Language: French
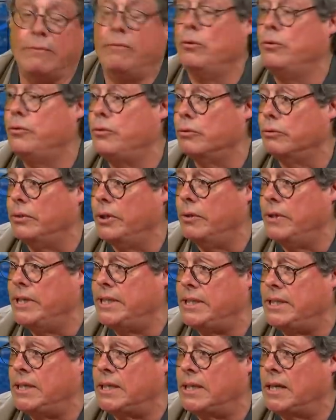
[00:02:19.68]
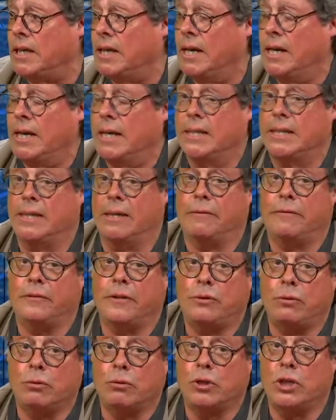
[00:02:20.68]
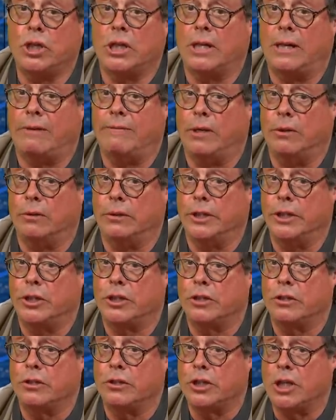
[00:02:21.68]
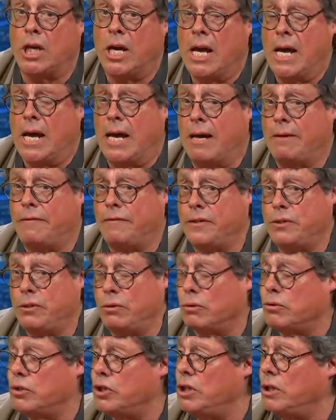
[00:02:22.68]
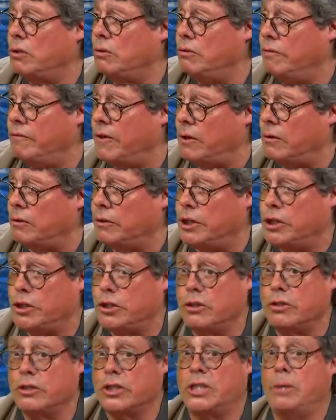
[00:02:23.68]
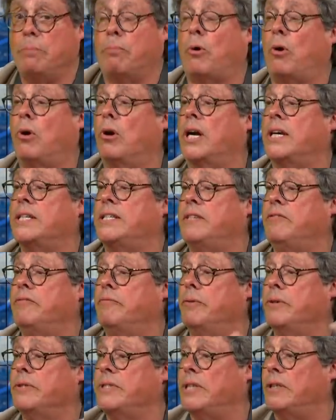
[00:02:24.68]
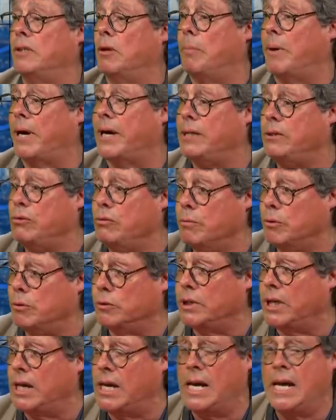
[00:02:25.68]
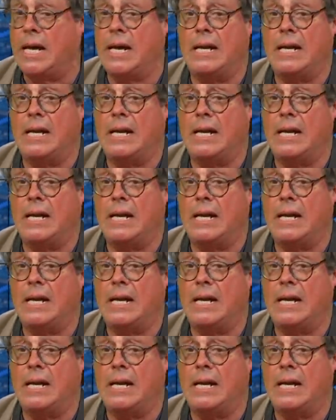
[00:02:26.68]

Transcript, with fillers: révolution néolithique qui a fait surgir la valeur d'échange, a fait surgir une valeur d'échange qui progressivement s'est emparée du monde.